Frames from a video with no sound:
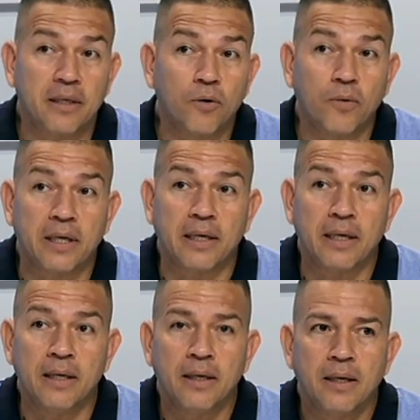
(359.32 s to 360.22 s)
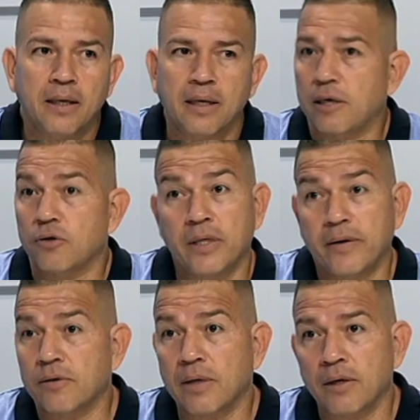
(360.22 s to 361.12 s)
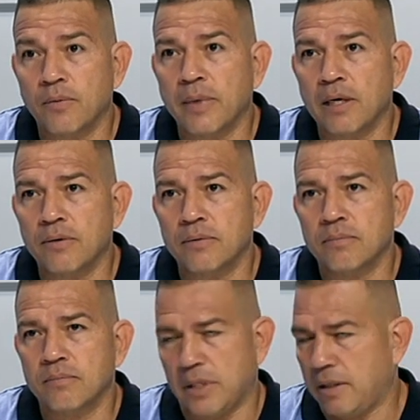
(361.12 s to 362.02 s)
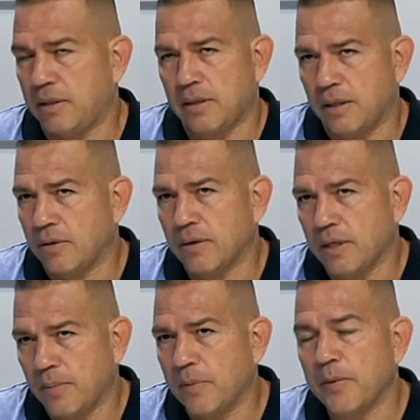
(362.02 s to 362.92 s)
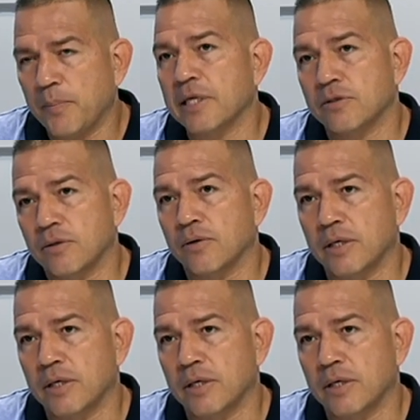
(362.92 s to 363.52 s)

juvenil, que no saben tocar un balón. Y te digo que a mí me impresionó